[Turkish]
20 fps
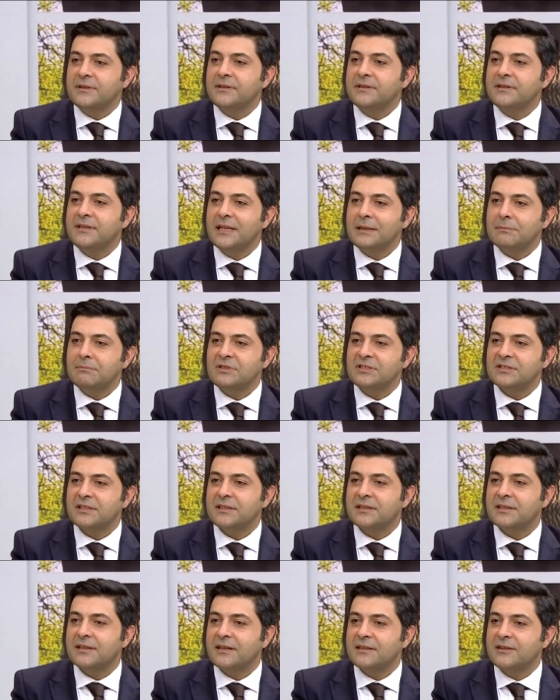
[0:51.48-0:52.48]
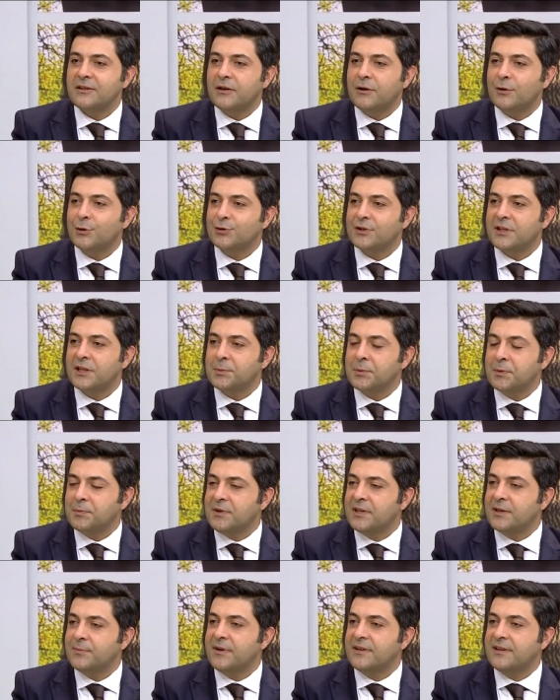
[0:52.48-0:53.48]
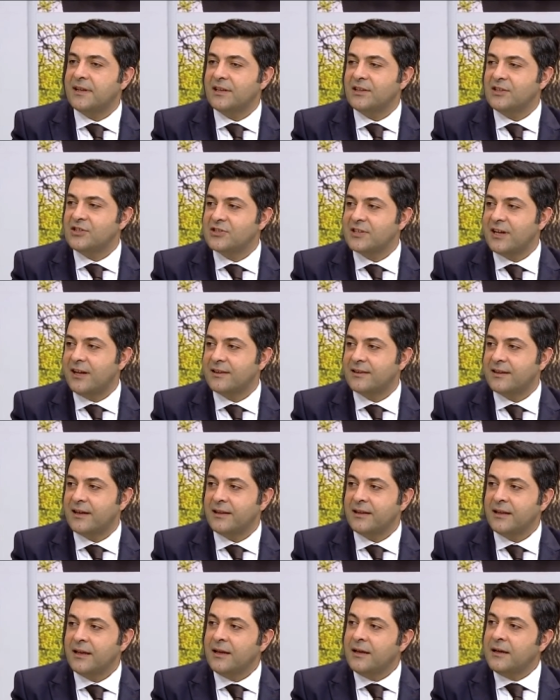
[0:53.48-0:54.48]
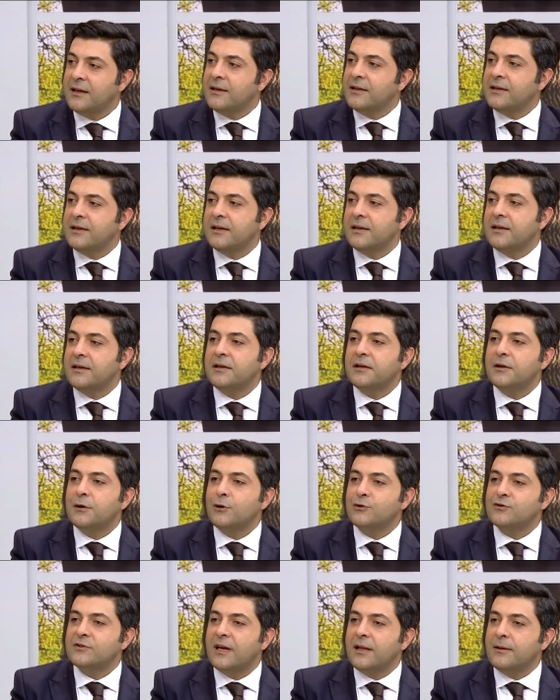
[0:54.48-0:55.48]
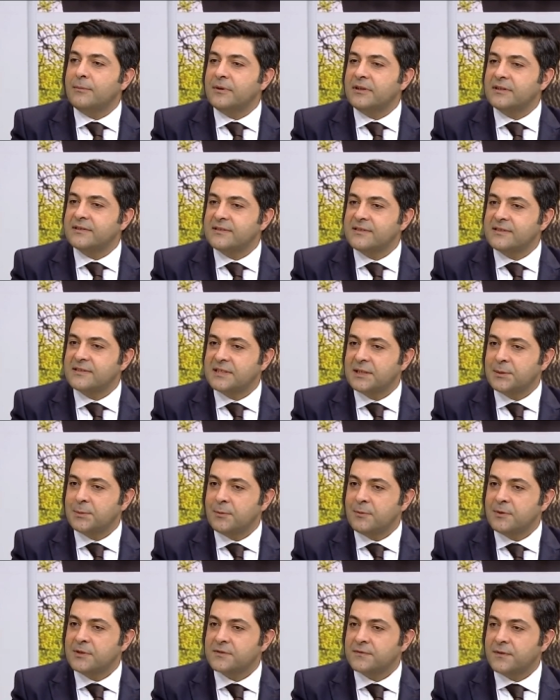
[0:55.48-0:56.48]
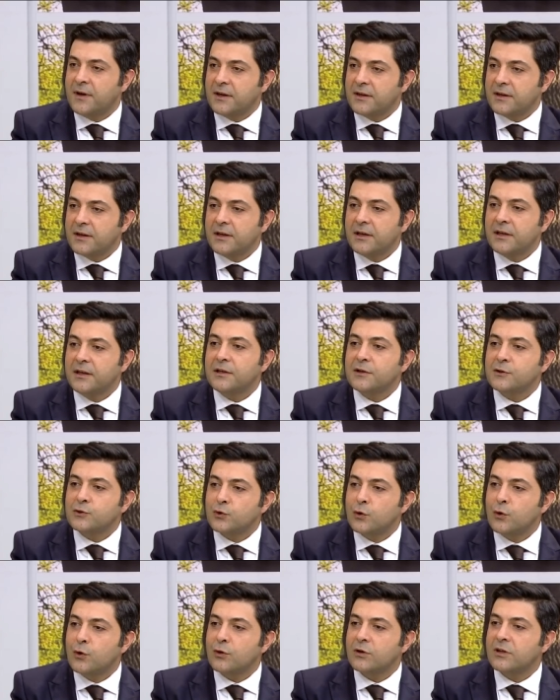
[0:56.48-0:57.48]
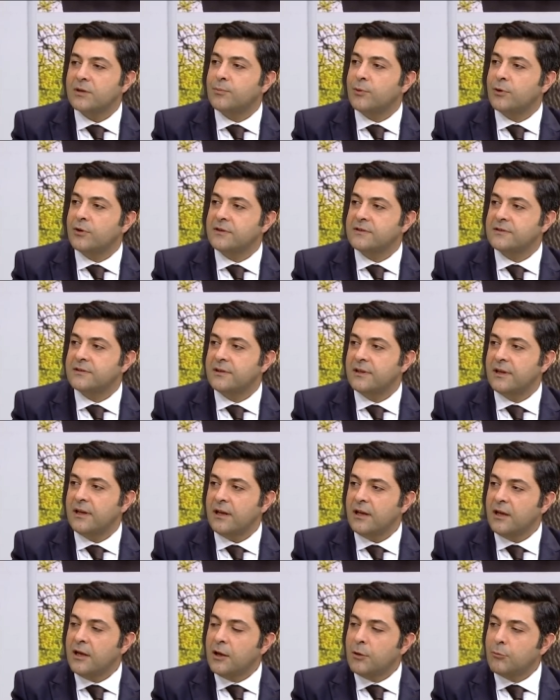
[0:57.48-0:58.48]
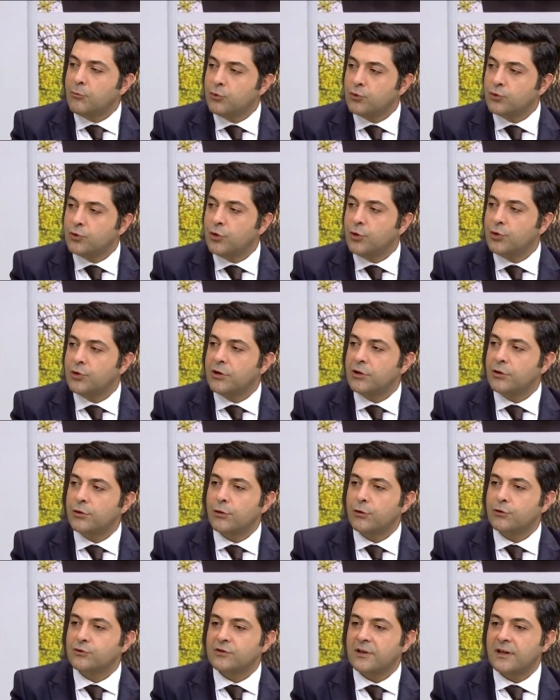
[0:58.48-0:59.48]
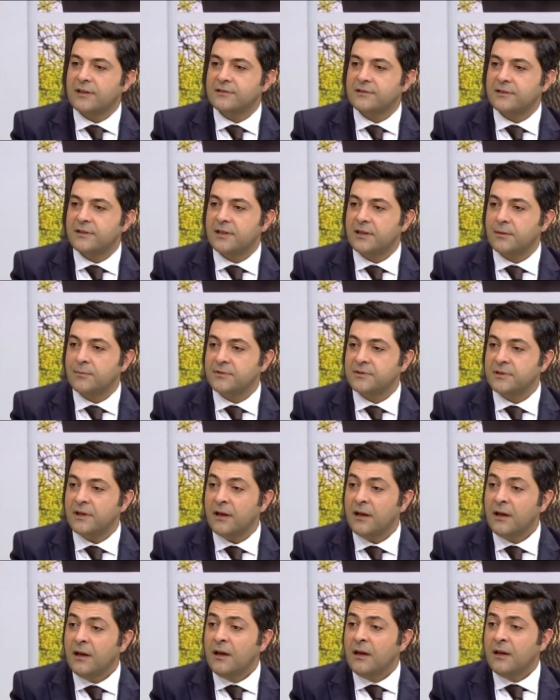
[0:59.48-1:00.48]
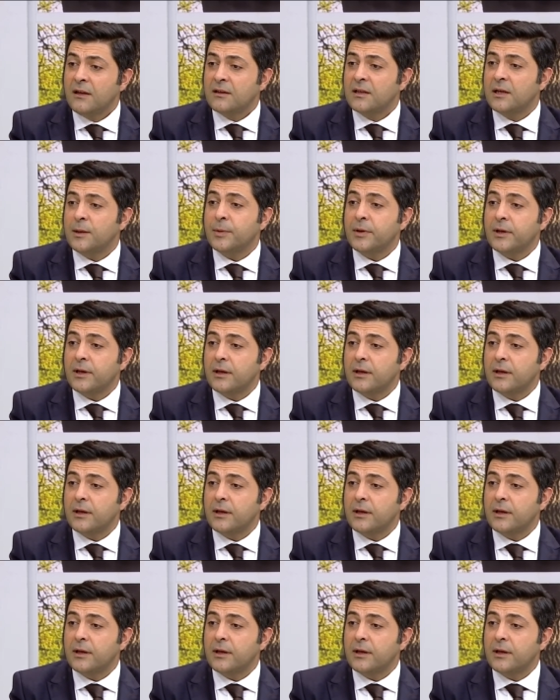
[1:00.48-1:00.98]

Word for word: 70 e, dakikada ortalama bir beden incelten e, özel bir sistemimiz var. E, soğuk lipoliz diye. Bunu öneriyoruz hastalarımıza. Tabii